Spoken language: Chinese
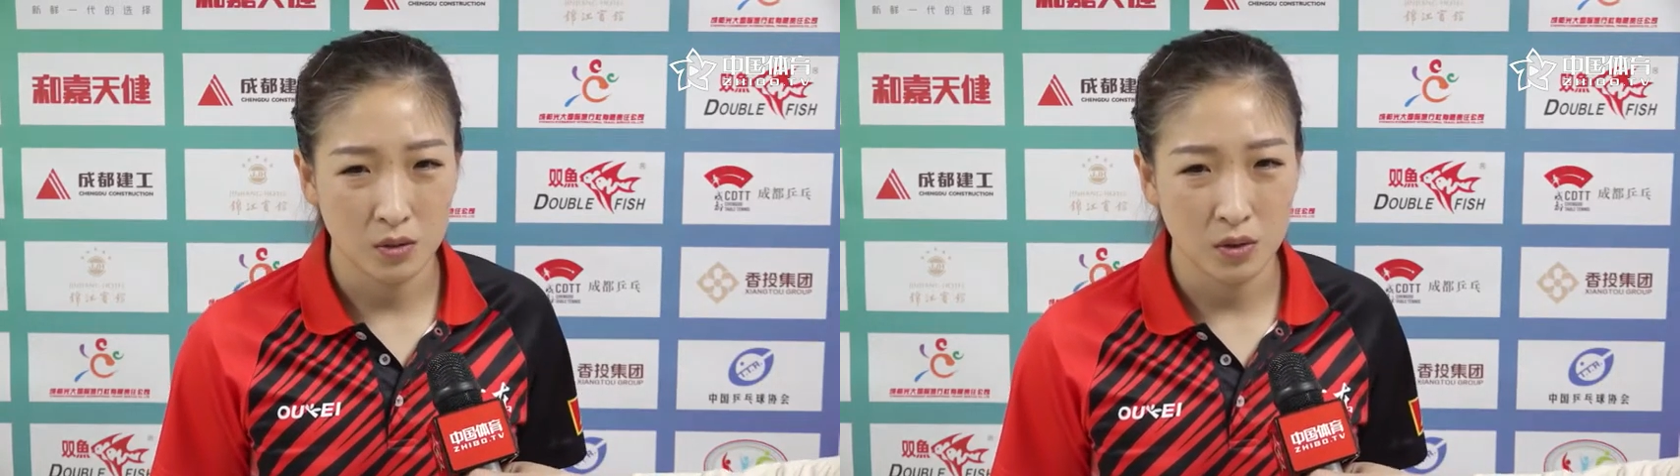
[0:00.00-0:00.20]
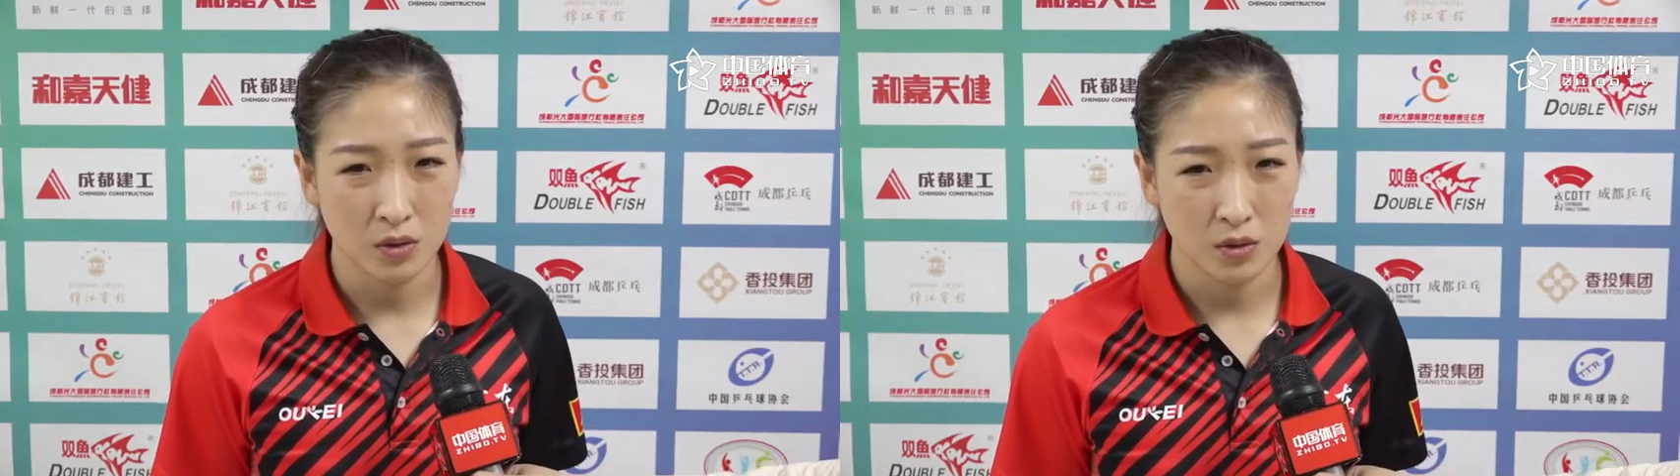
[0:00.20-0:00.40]

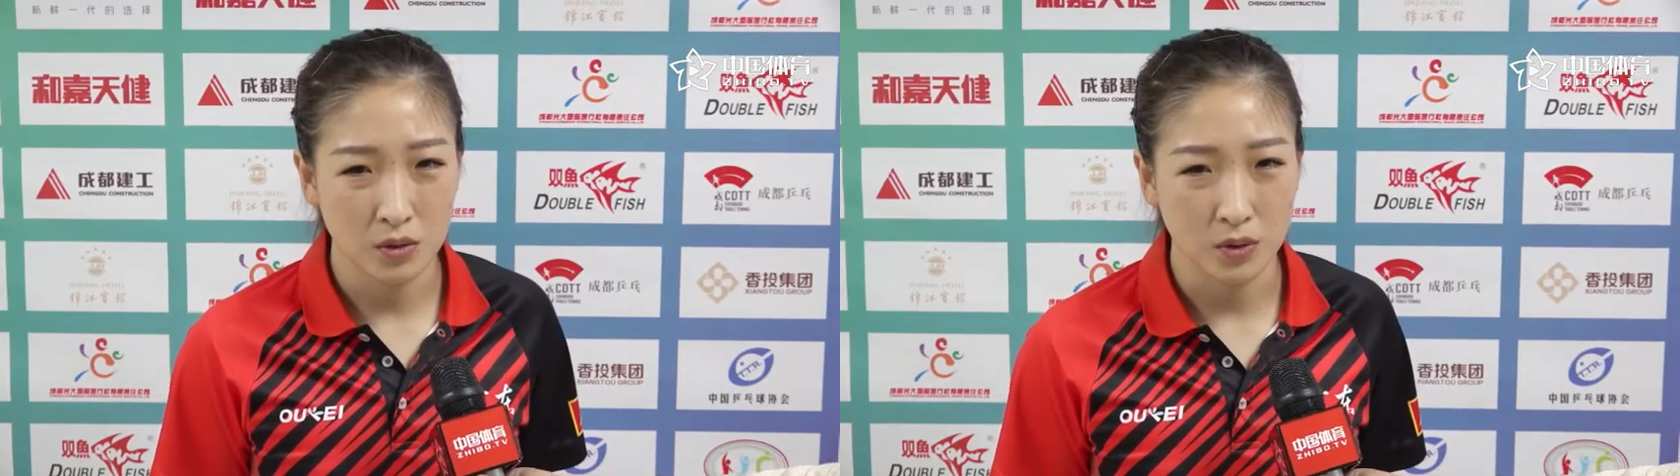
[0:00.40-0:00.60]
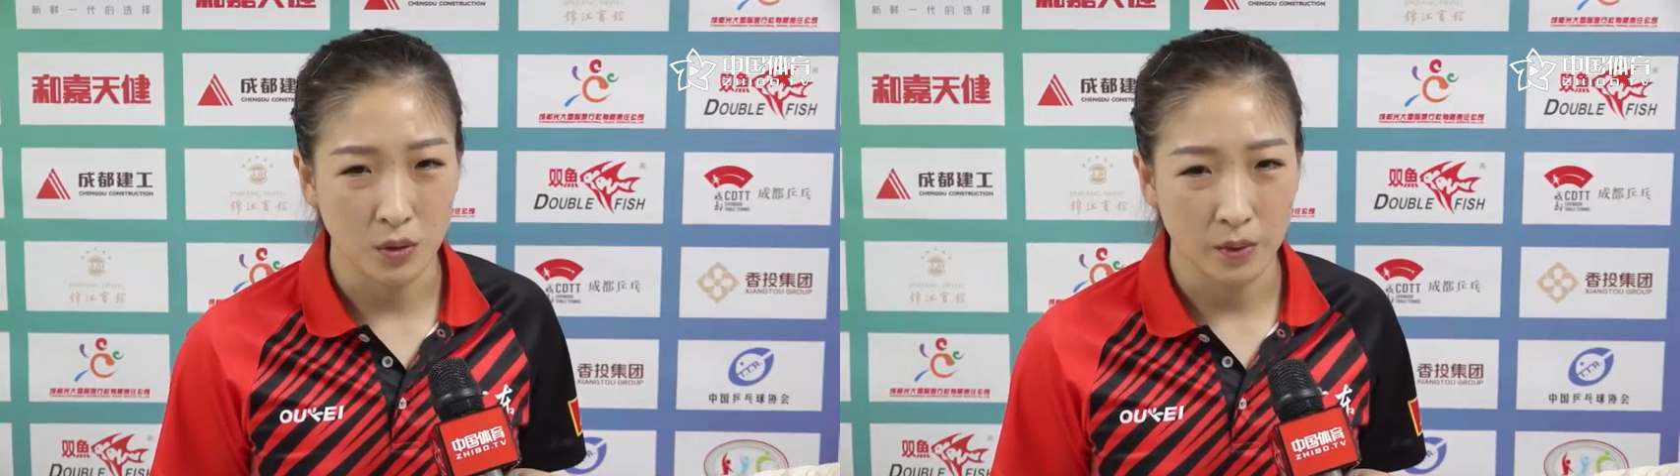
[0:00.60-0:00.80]
对手
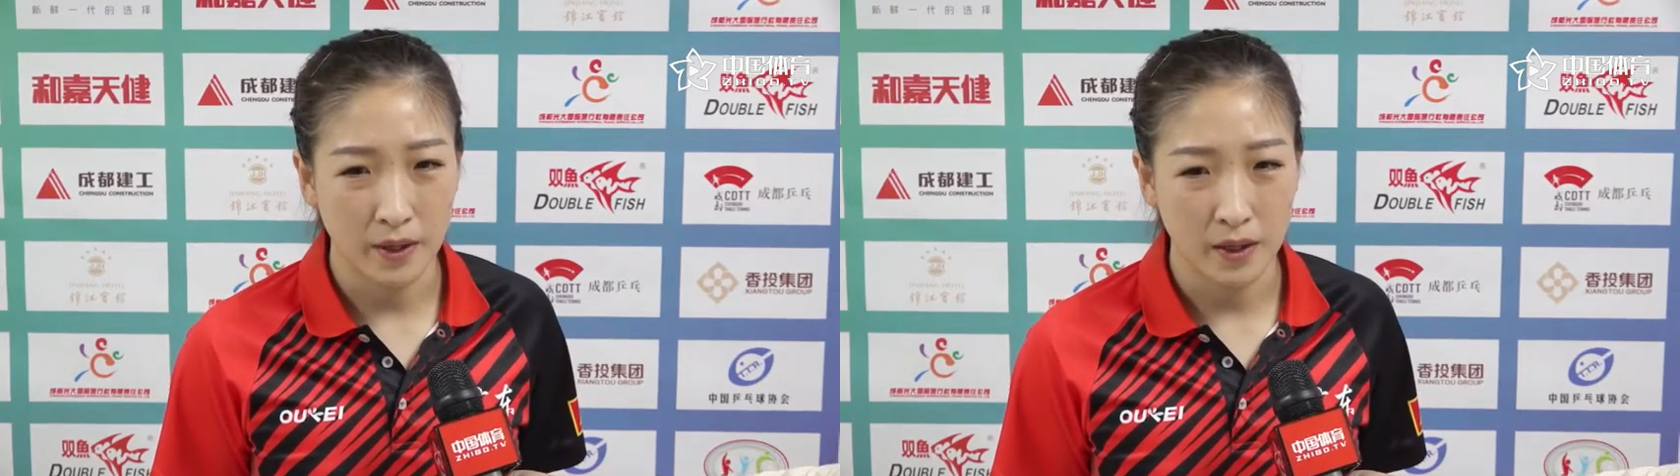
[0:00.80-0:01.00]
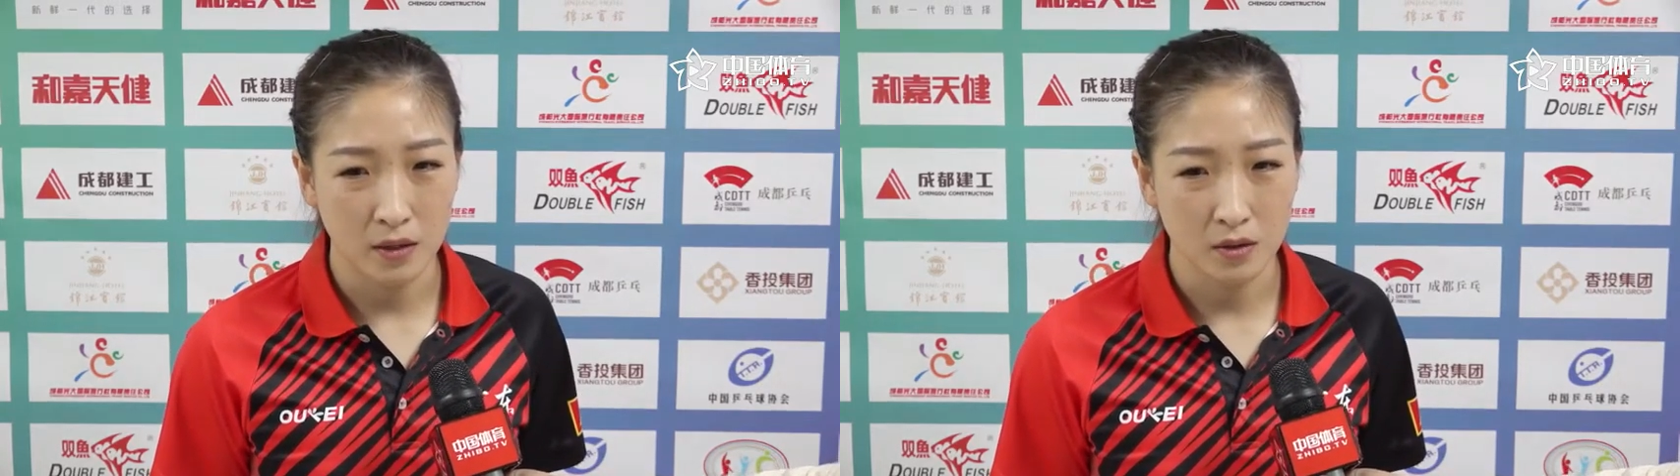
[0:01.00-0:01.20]
的球
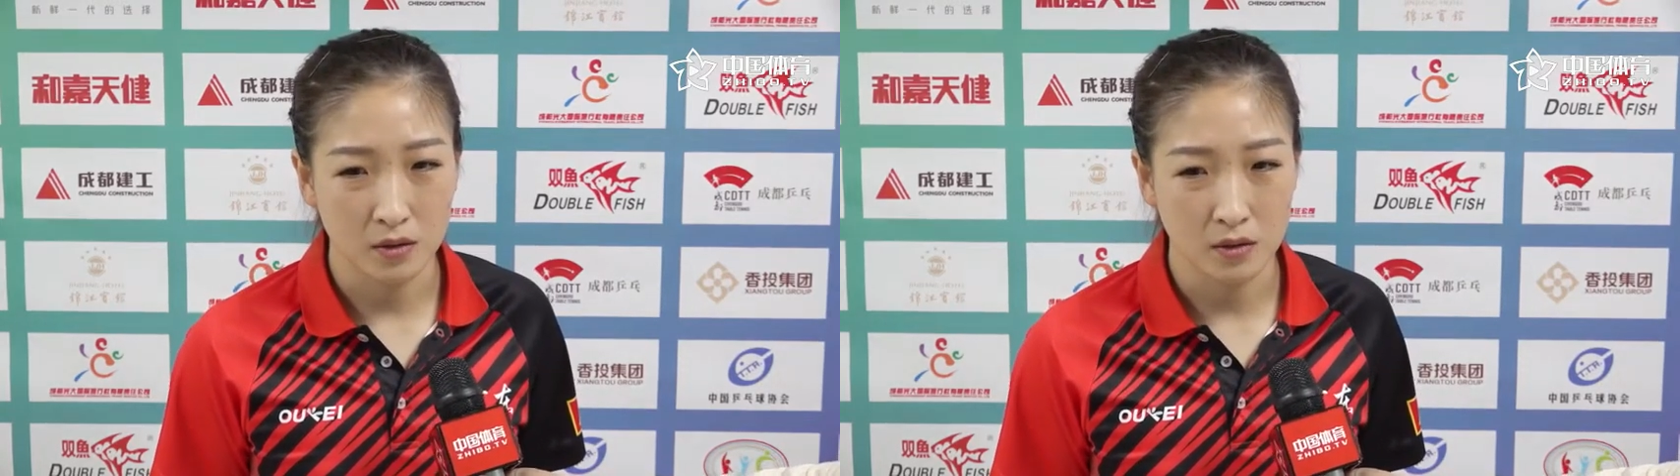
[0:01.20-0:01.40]
吧，